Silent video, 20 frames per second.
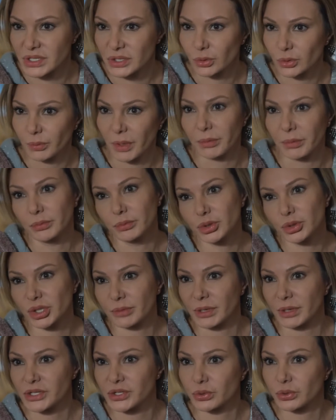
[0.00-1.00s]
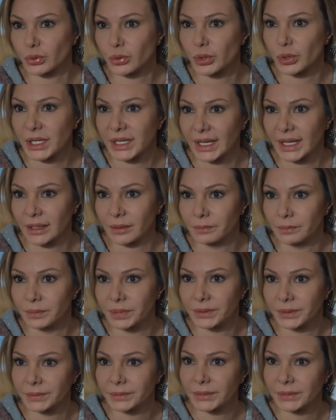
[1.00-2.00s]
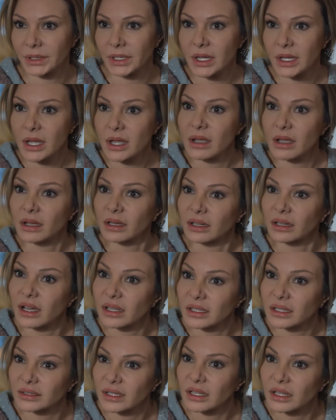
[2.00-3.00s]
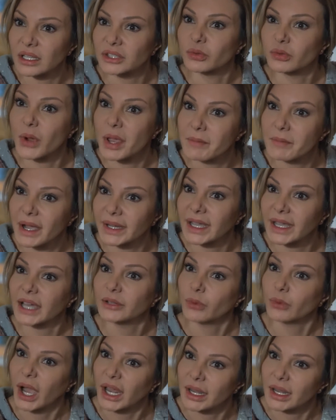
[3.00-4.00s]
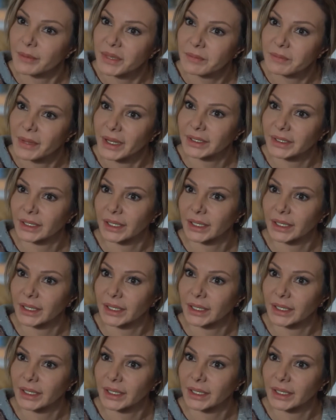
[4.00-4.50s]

مظلومه بمجتمع ذكوري كلب الغلط غلط وين ما كان وعلى مين ما